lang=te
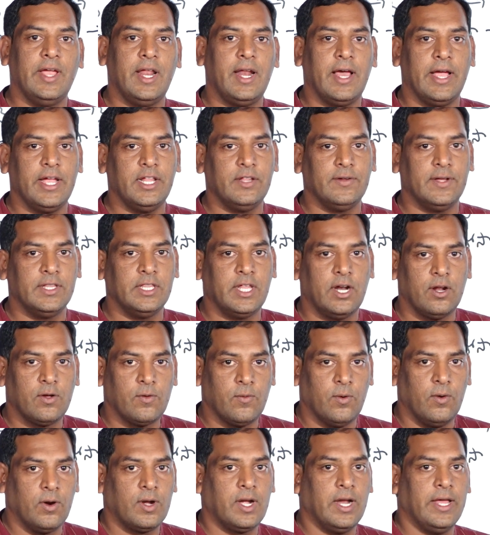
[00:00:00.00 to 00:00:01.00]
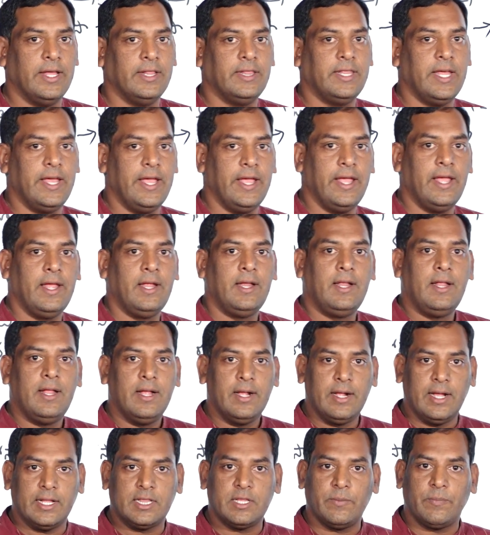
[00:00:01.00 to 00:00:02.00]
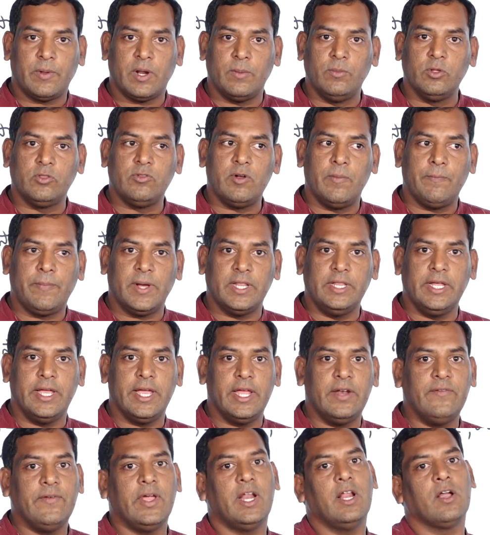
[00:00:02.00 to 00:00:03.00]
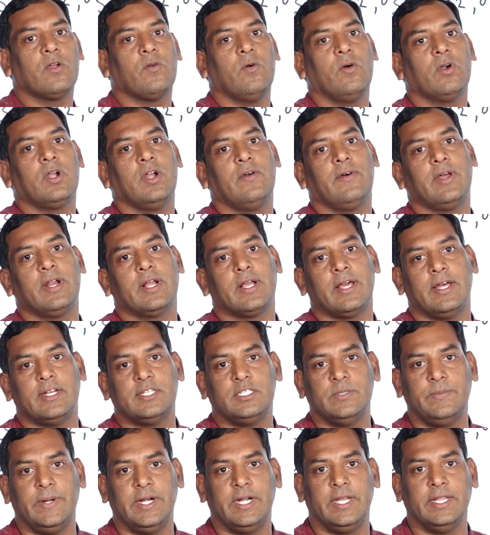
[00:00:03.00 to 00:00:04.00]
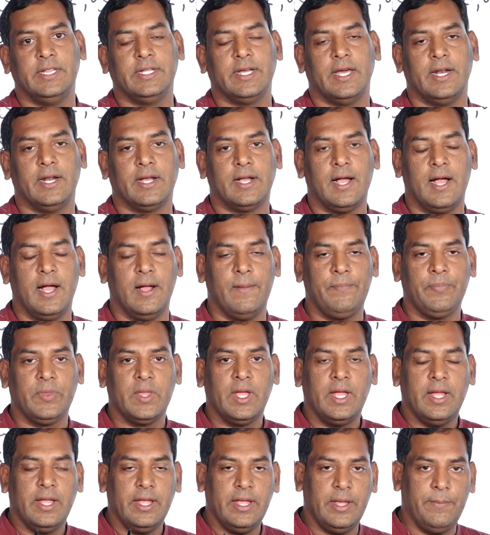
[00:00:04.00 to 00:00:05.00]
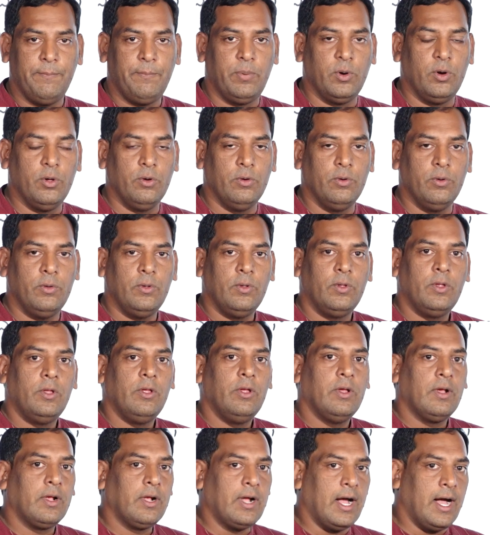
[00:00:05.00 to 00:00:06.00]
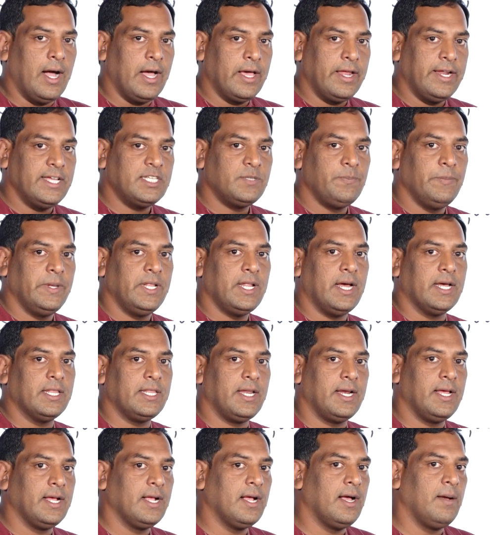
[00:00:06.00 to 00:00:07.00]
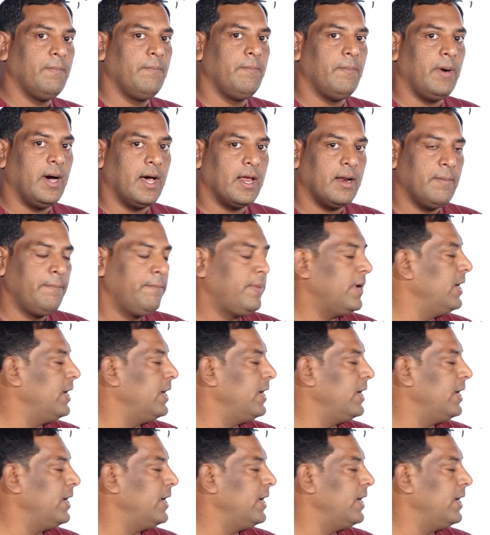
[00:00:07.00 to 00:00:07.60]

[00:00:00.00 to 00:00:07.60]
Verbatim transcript: వేల ఐదు వందల కోట్లు అయితే గత ప్రభుత్వం పదిహేను వేల కోట్ల వరకు ఖర్చు పెట్టింది కనుక ఇప్పుడు కాంగ్రెస్ మీద అదనంగా భారం